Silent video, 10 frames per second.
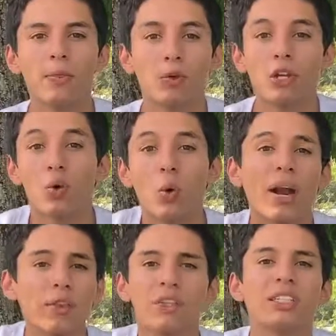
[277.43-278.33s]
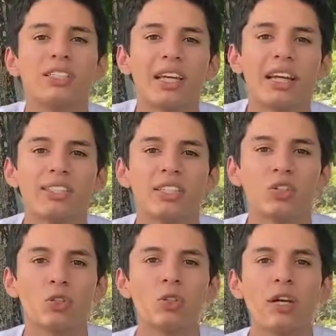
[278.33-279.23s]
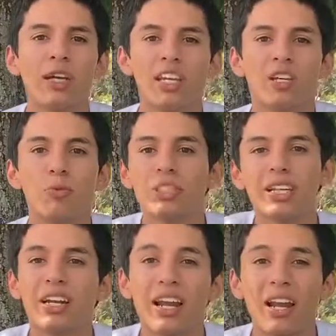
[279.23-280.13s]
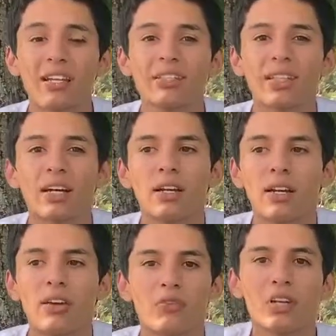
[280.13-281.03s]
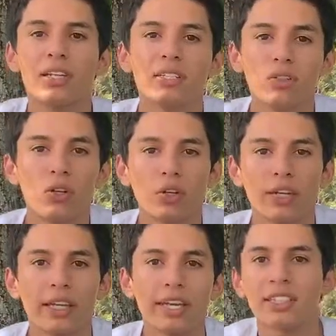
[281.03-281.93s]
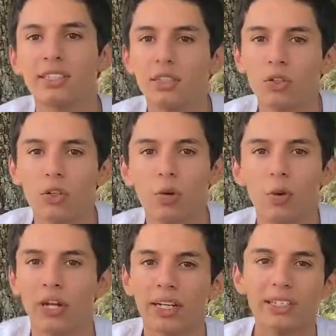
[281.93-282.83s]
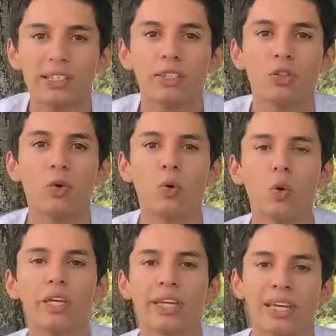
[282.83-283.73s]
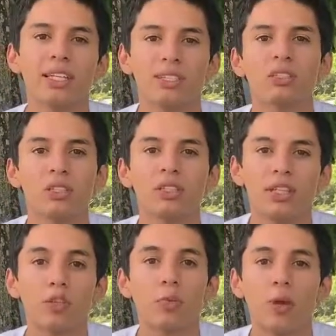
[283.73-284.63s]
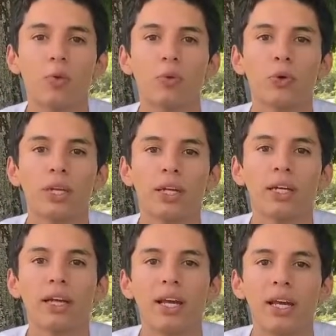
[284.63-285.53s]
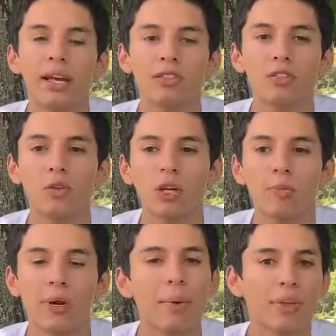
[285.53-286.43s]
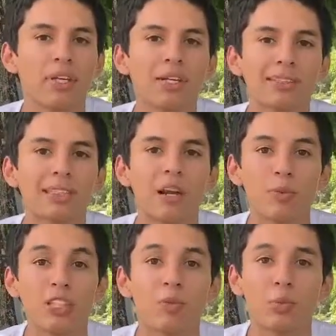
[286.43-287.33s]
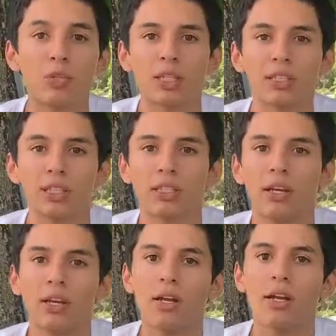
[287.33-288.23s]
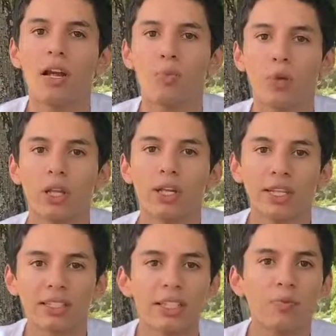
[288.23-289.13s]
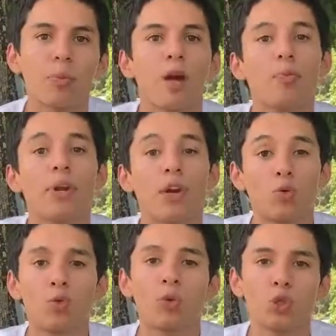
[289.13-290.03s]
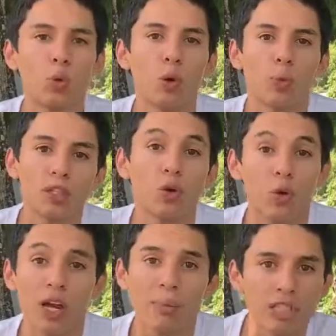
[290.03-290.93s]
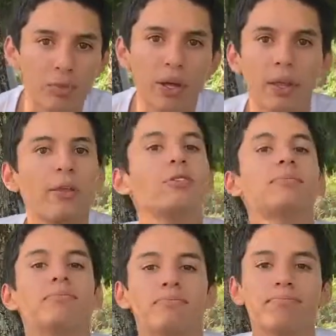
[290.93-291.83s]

con el lugar donde está ejerciendo y pues en general estar feliz con quién he sido, cómo he crecido y qué decisiones he tomado, porque eso es lo que para mí es realmente importante, el poder crecer para en algún momento devolver todo lo que a mí se me ha dado.